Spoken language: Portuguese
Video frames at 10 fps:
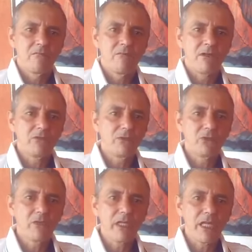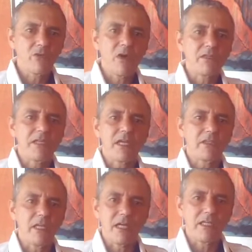Mas não estou querendo
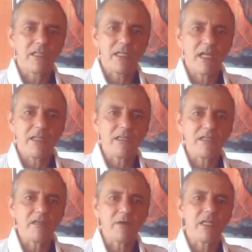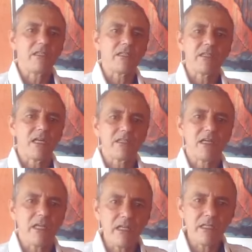acertar aqui nada em cima da desgraça
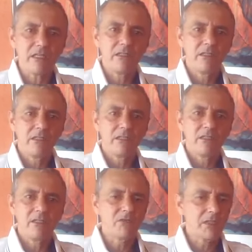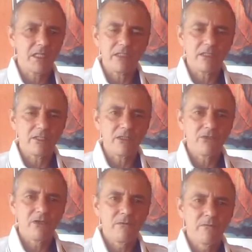alheia. Não se trata
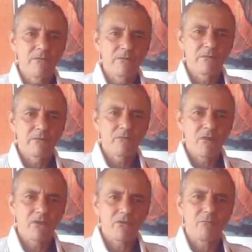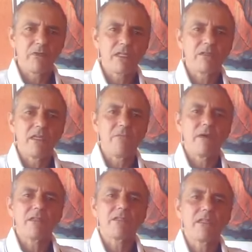disso. Estou apenas
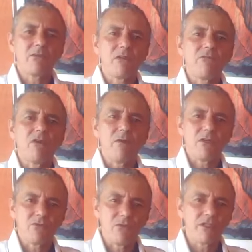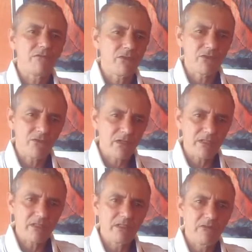repassando informações de
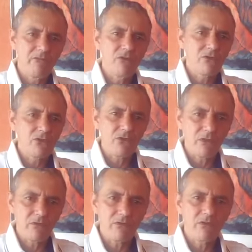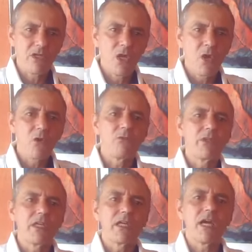visões, sonhos,
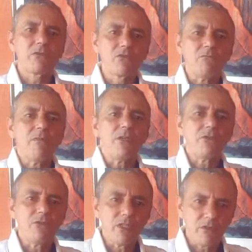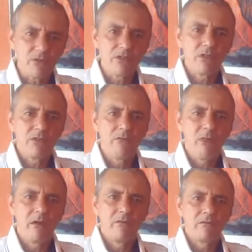comunicados mediúnicos
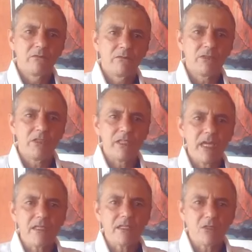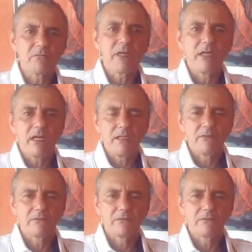de 10 anos para cá.